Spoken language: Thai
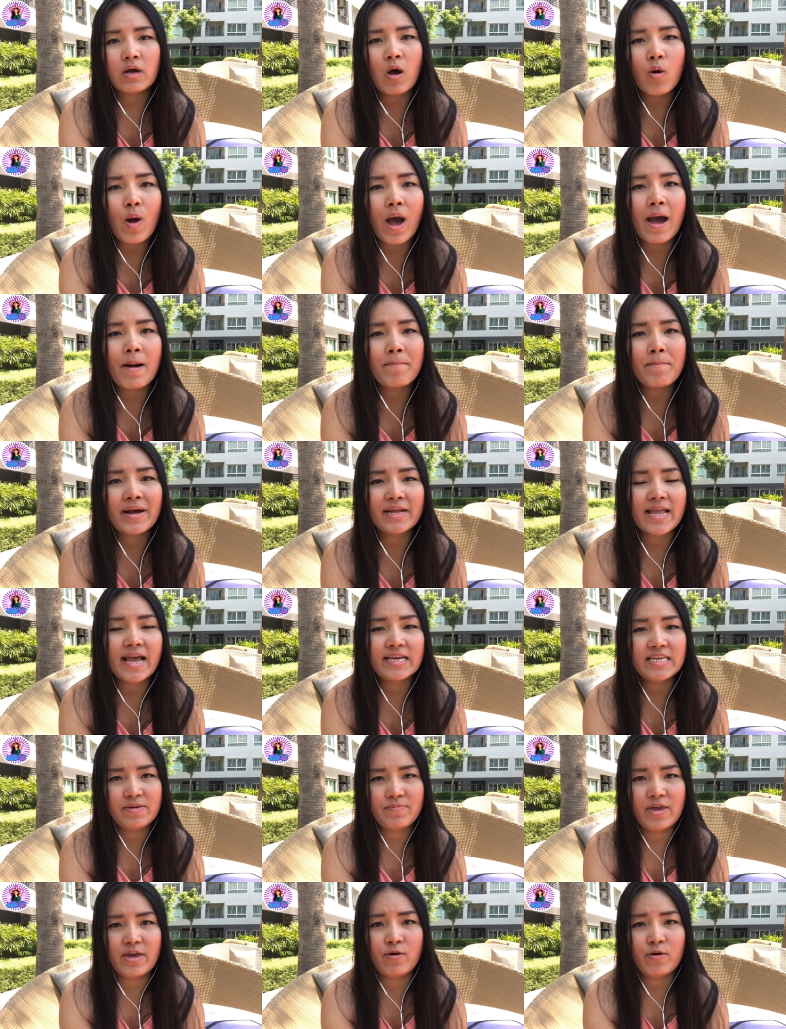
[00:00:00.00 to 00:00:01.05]
ข้อความมาทาง
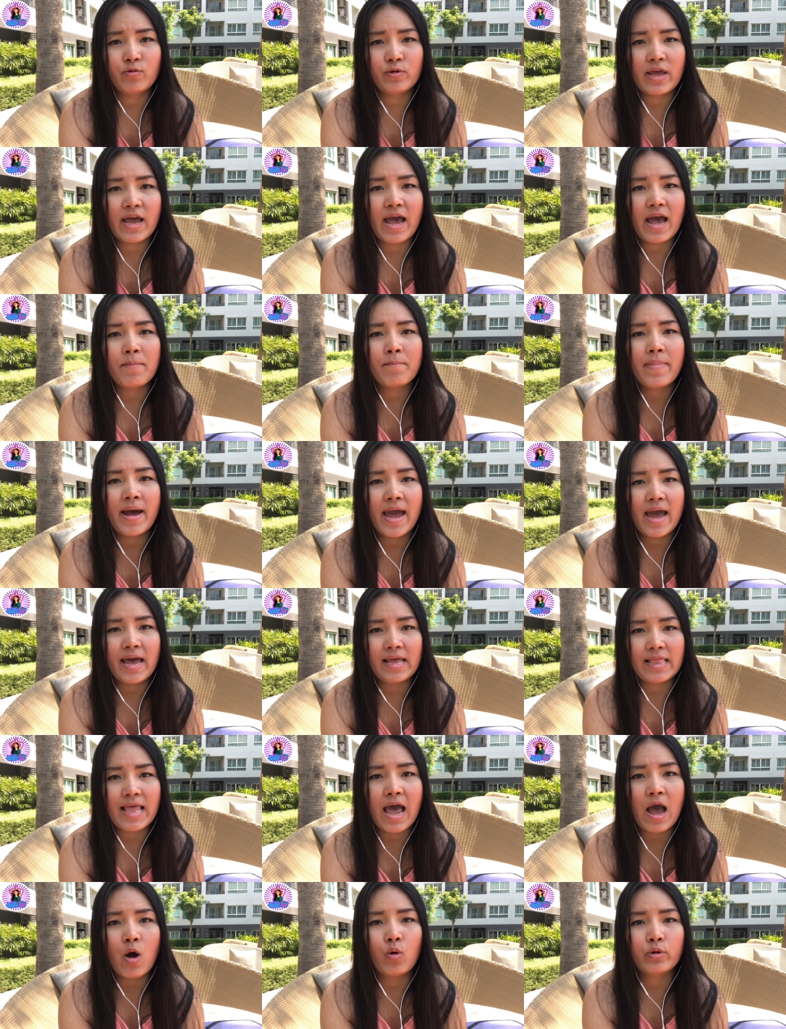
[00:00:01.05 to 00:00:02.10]
อีเมลนะคะมาหา
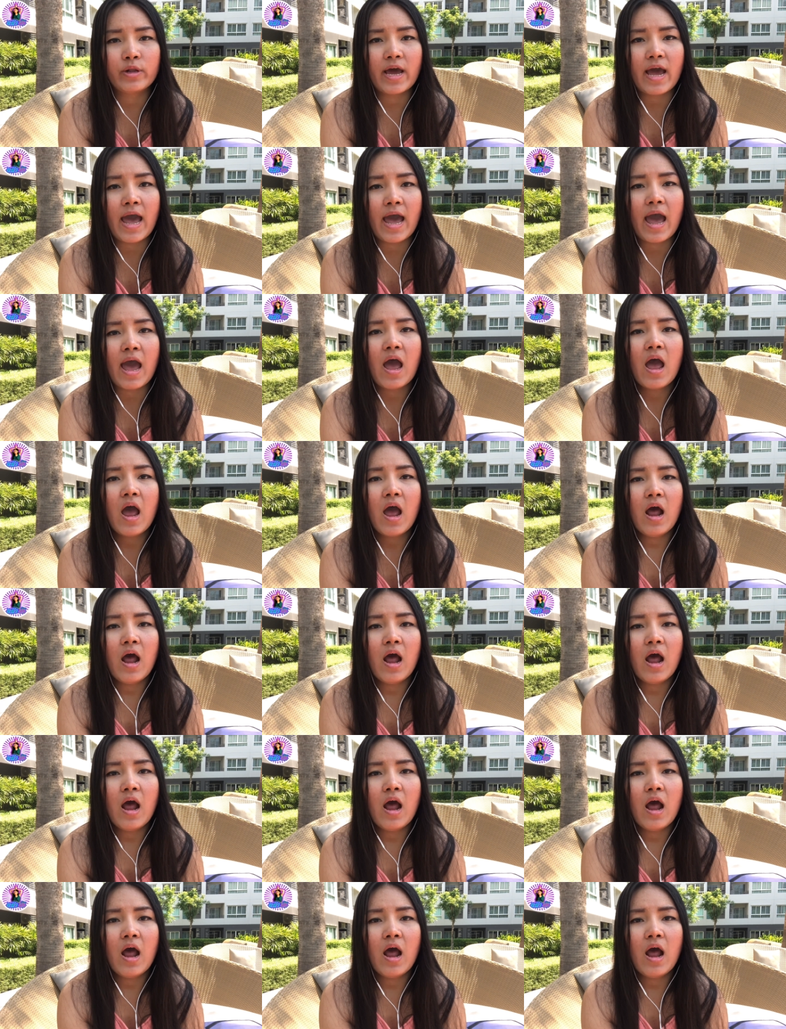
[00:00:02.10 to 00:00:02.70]
เรานะคะ